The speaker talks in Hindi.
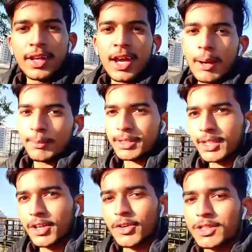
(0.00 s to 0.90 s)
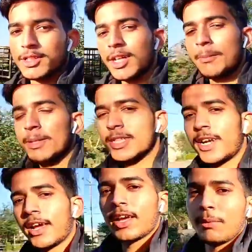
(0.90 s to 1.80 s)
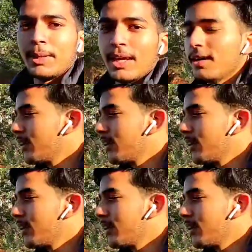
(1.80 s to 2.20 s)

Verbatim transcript: अपने साथ एक और चीज़ है कि पीछे टंकी भी है